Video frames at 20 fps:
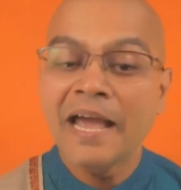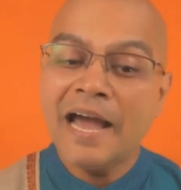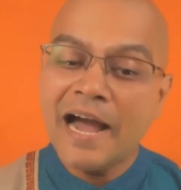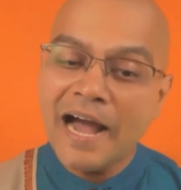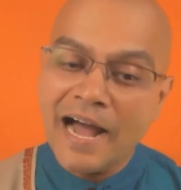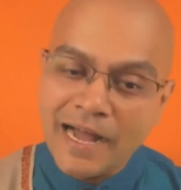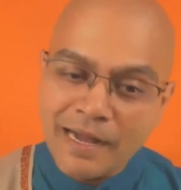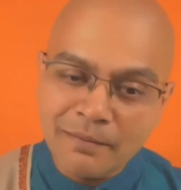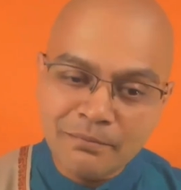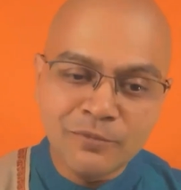
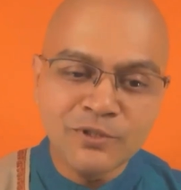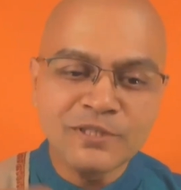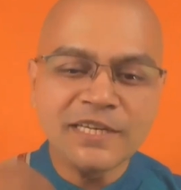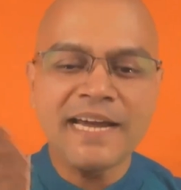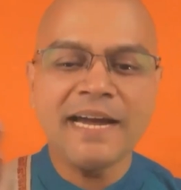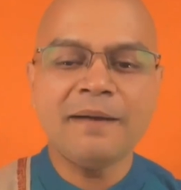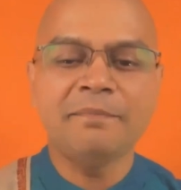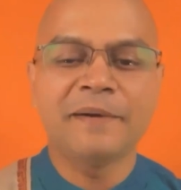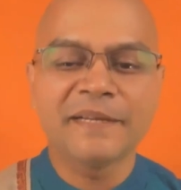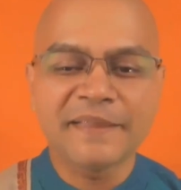अब मुझे
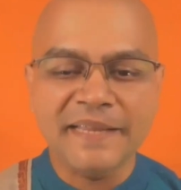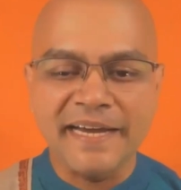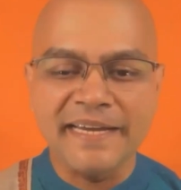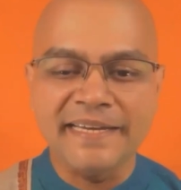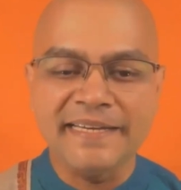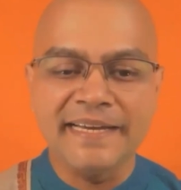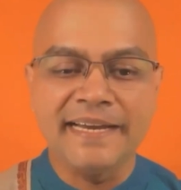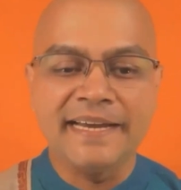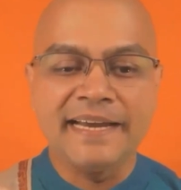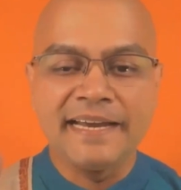आप
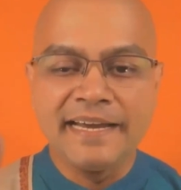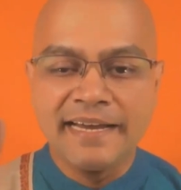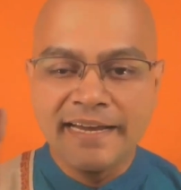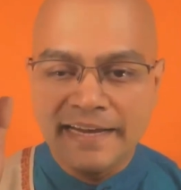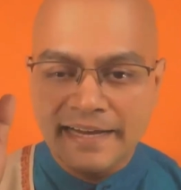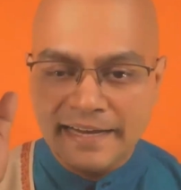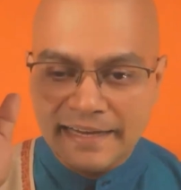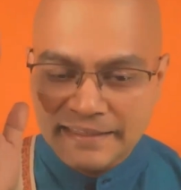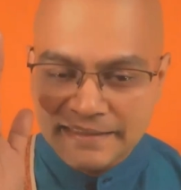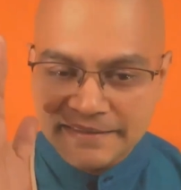बताइए
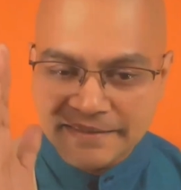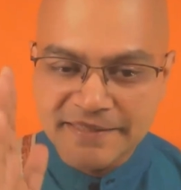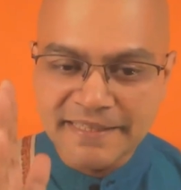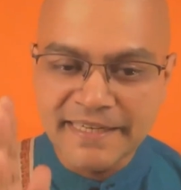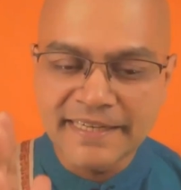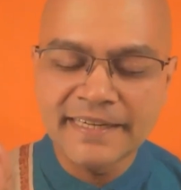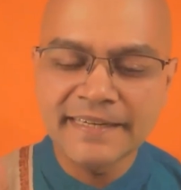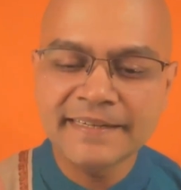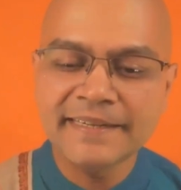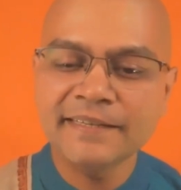
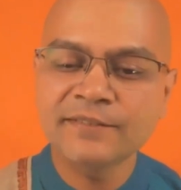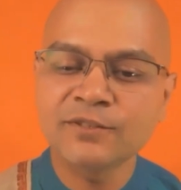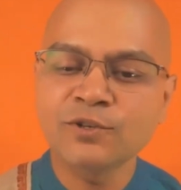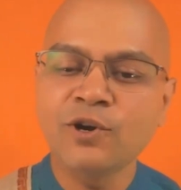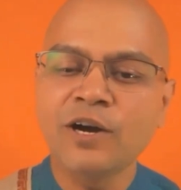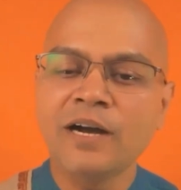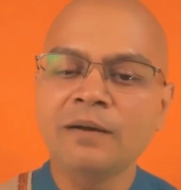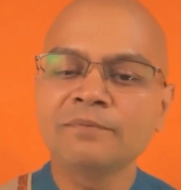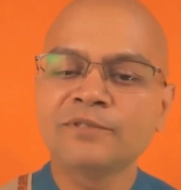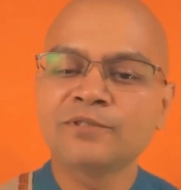जेनेटिक्स को
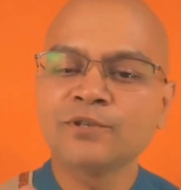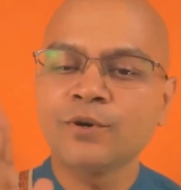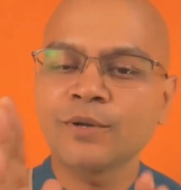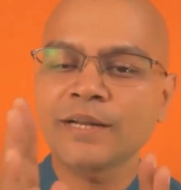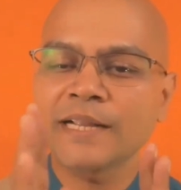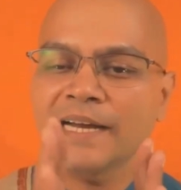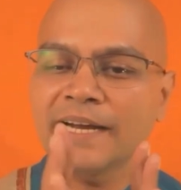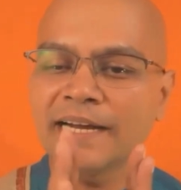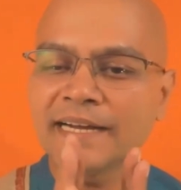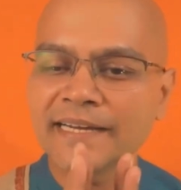हम जोर
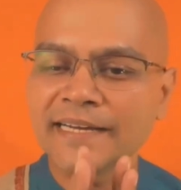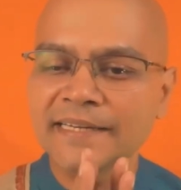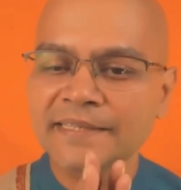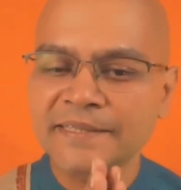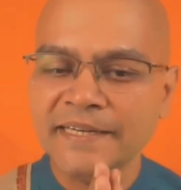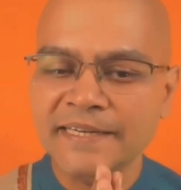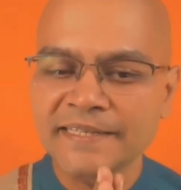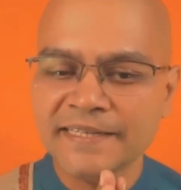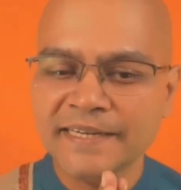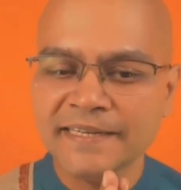लगा के
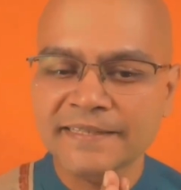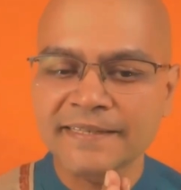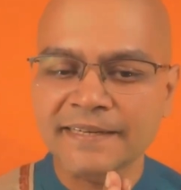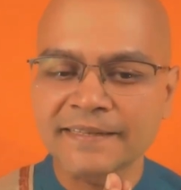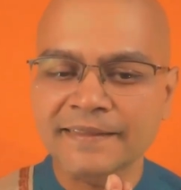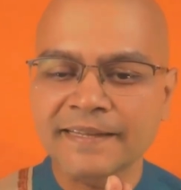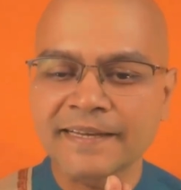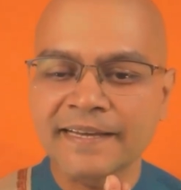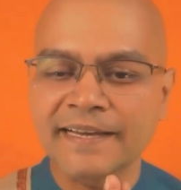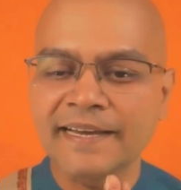चेंज कर
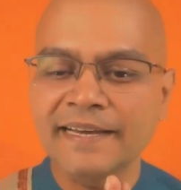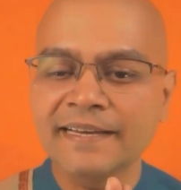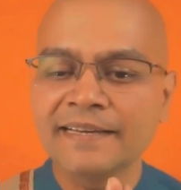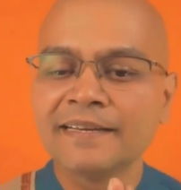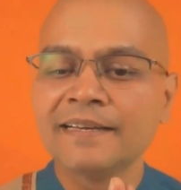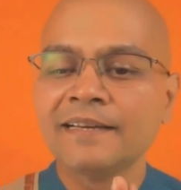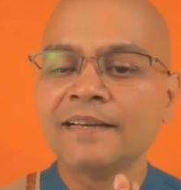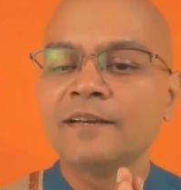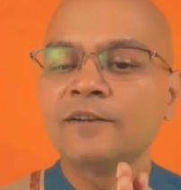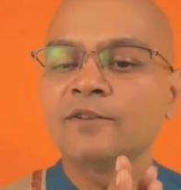सकते हैं
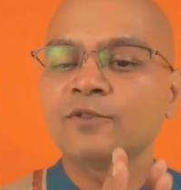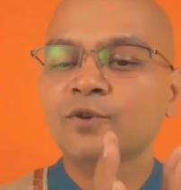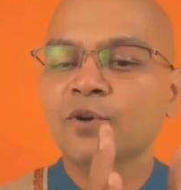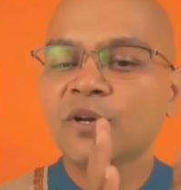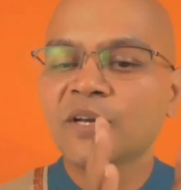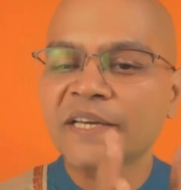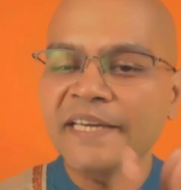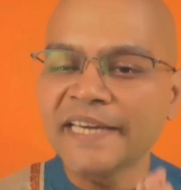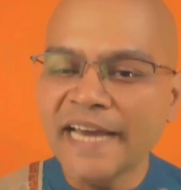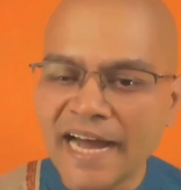तो
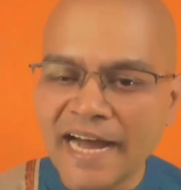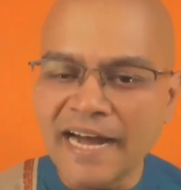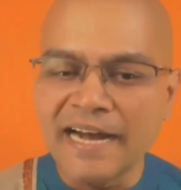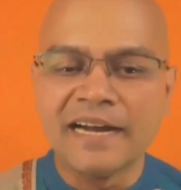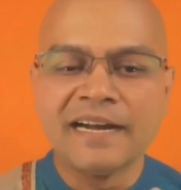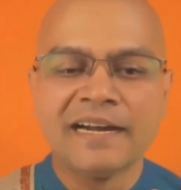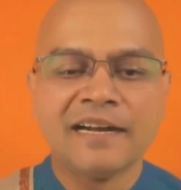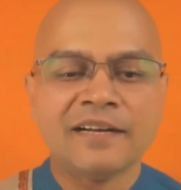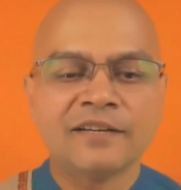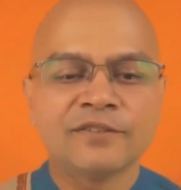क्या
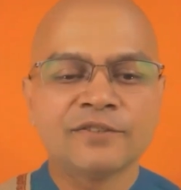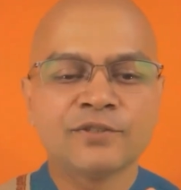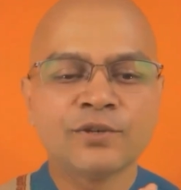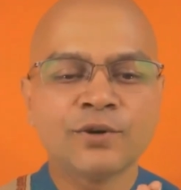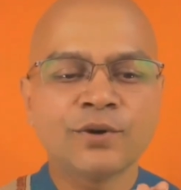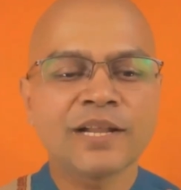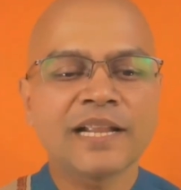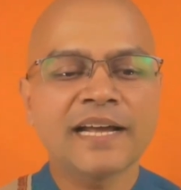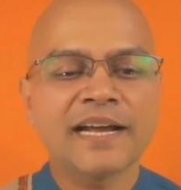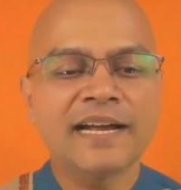
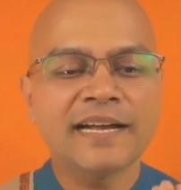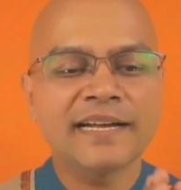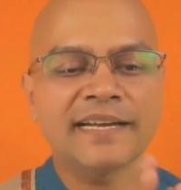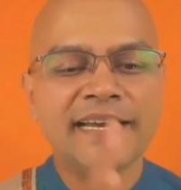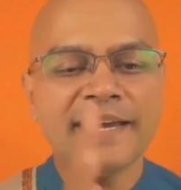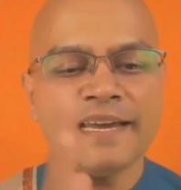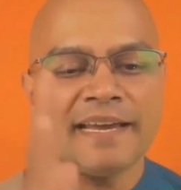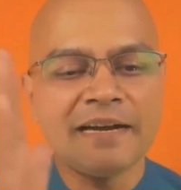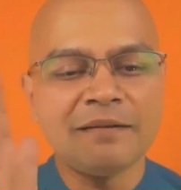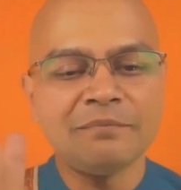जोर लगा
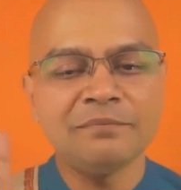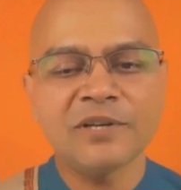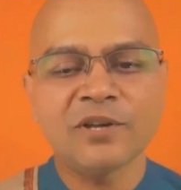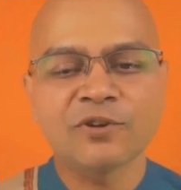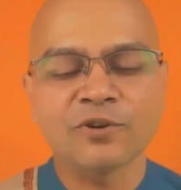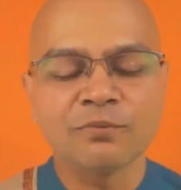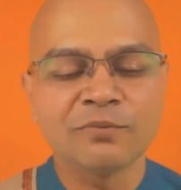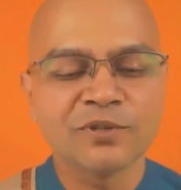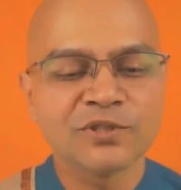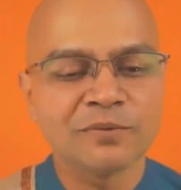के हम
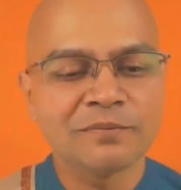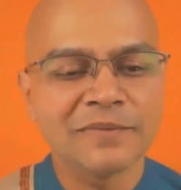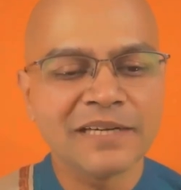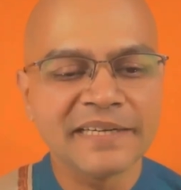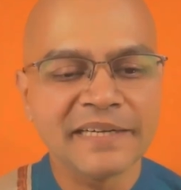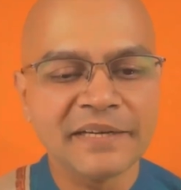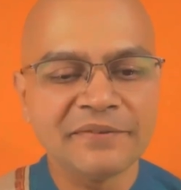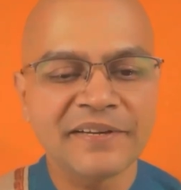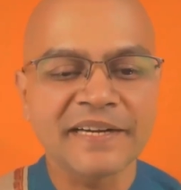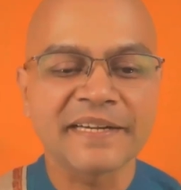क्रोमोसोमल
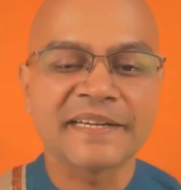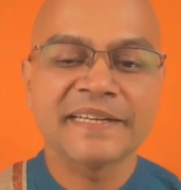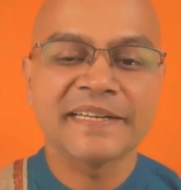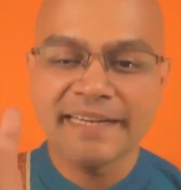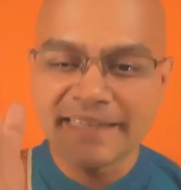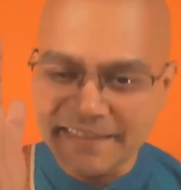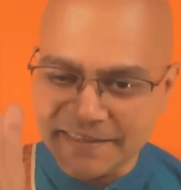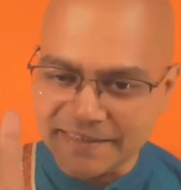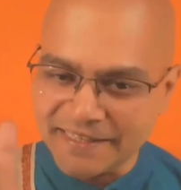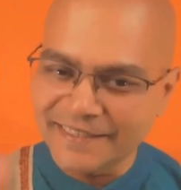डिफेक्ट
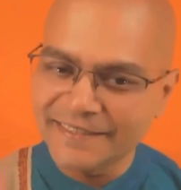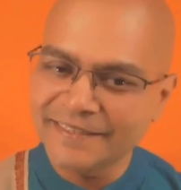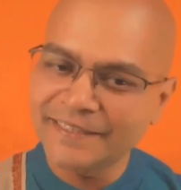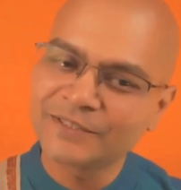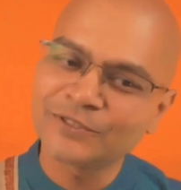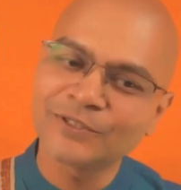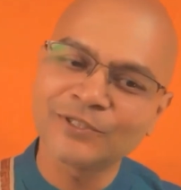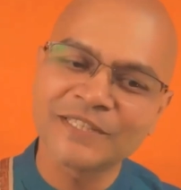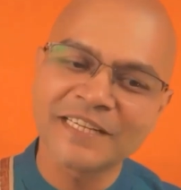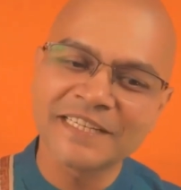यानी जेनेटिक्स
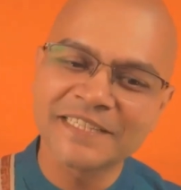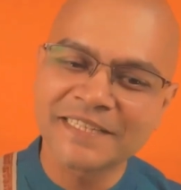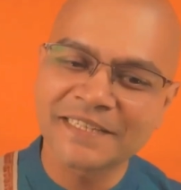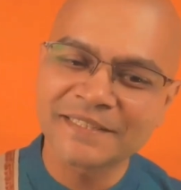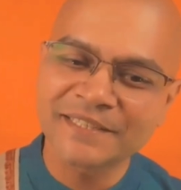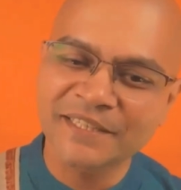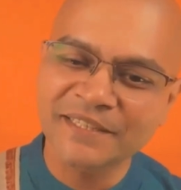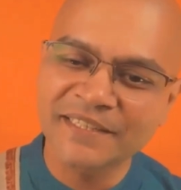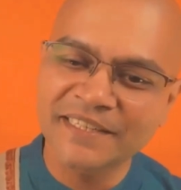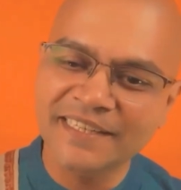को चेंज कर
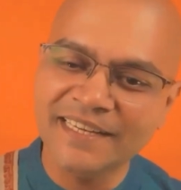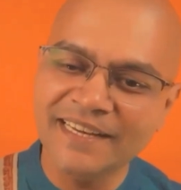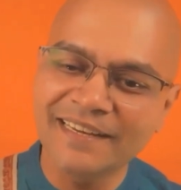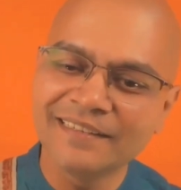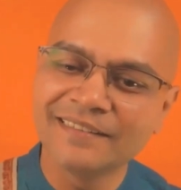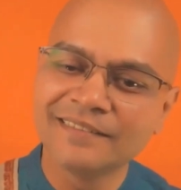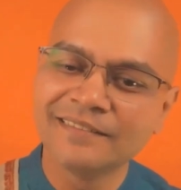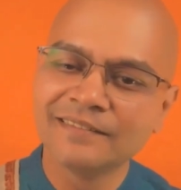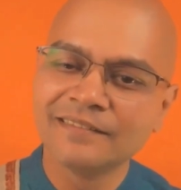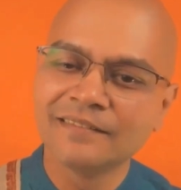सकते हैं क्या
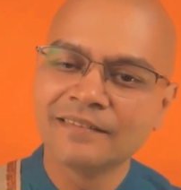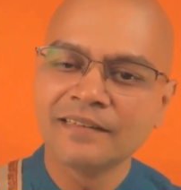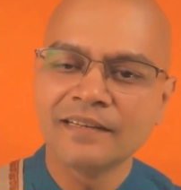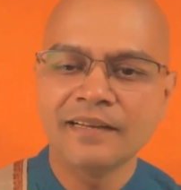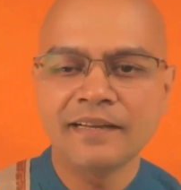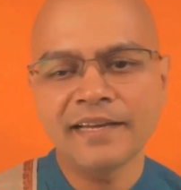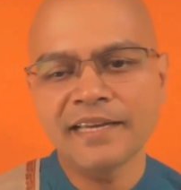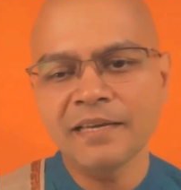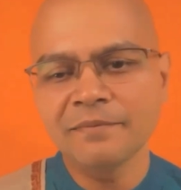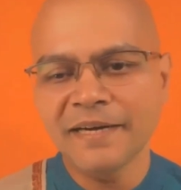
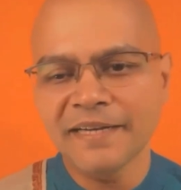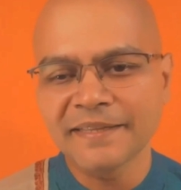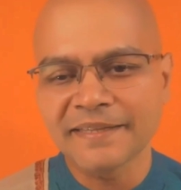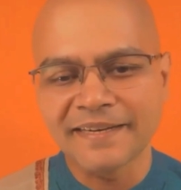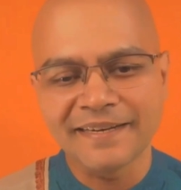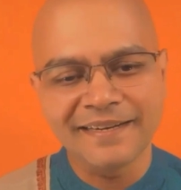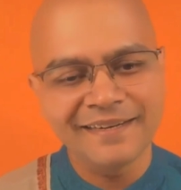एक ही बात है ना